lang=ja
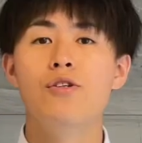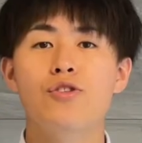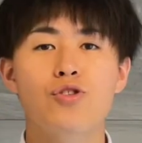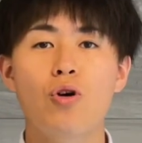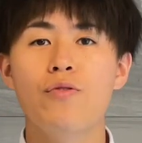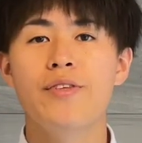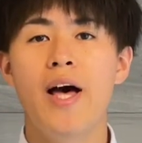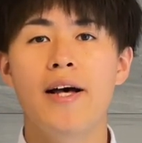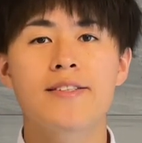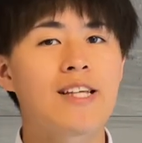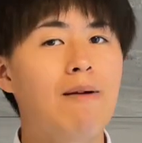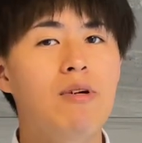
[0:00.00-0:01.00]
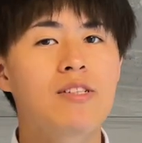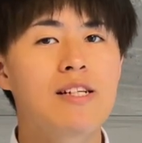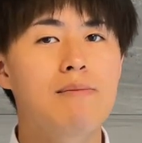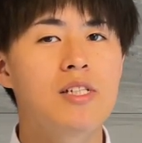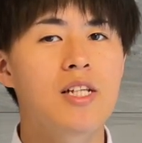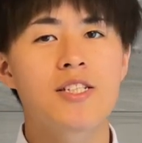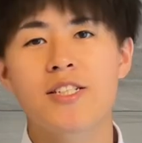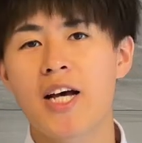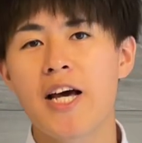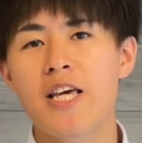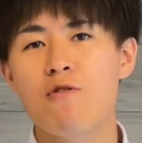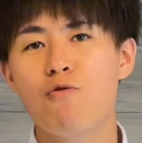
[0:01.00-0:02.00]
そんな様々な
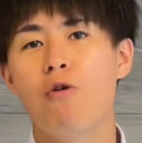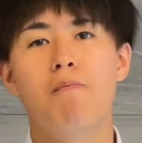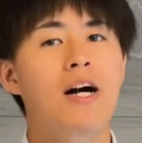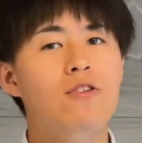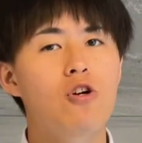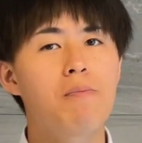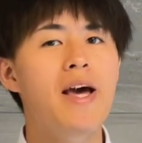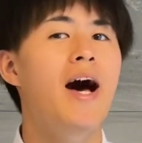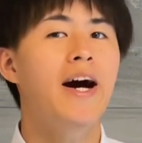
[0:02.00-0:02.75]
社員をまとめ